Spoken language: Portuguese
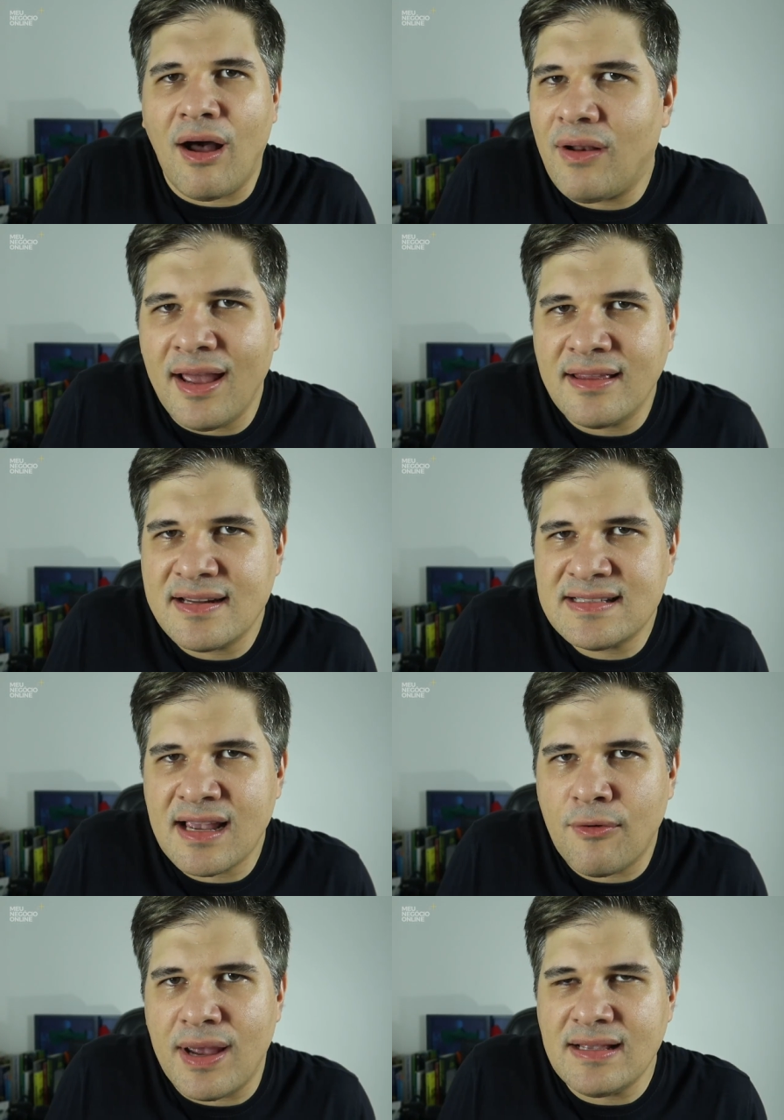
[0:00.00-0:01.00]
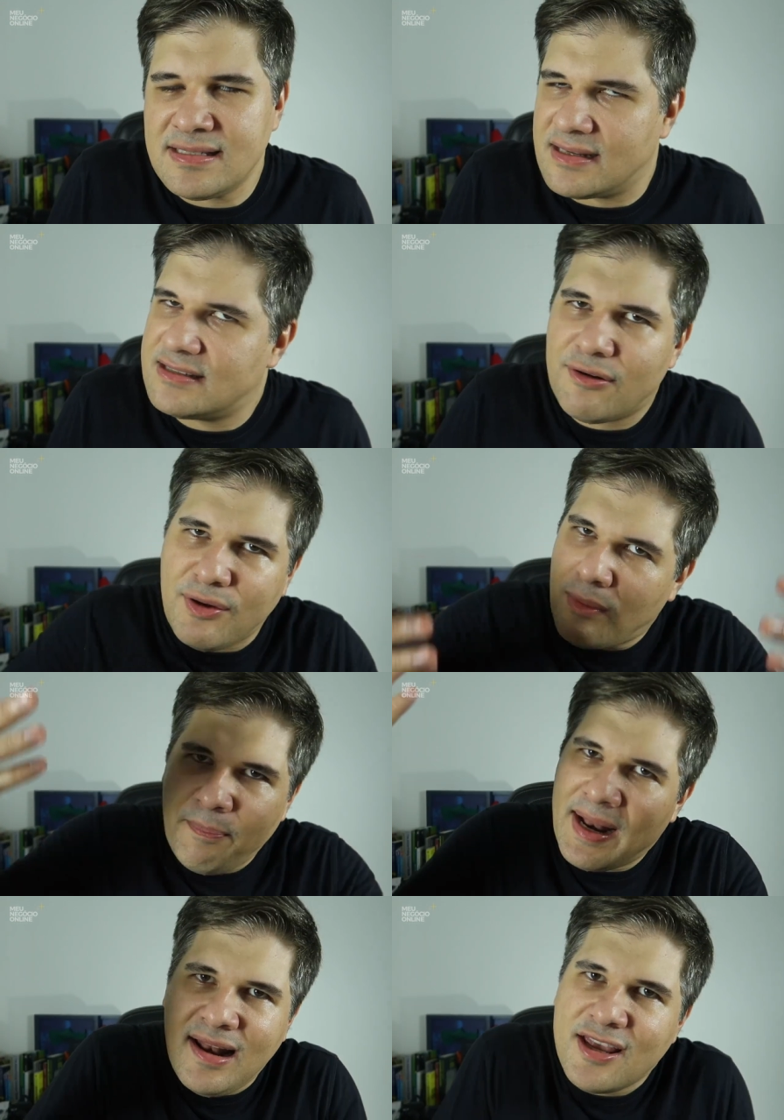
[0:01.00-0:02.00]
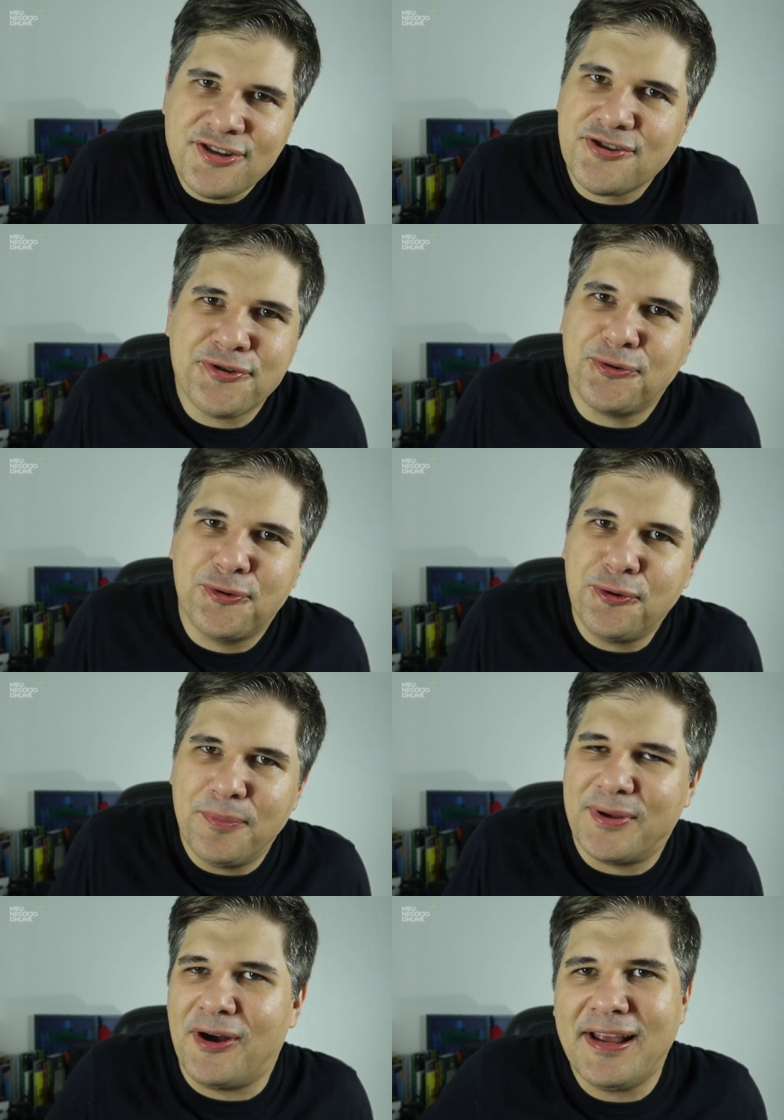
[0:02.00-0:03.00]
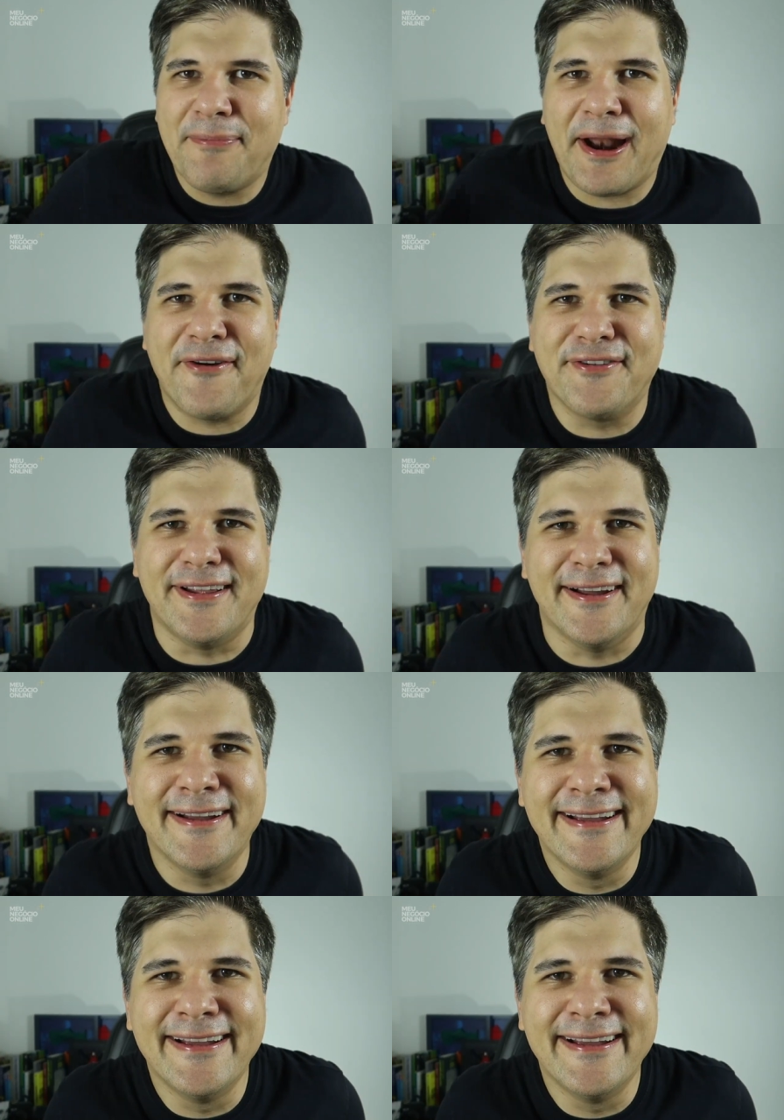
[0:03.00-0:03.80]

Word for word: aula entra em sequência. Isso aqui é uma playlist de YouTube. Olha que maravilha.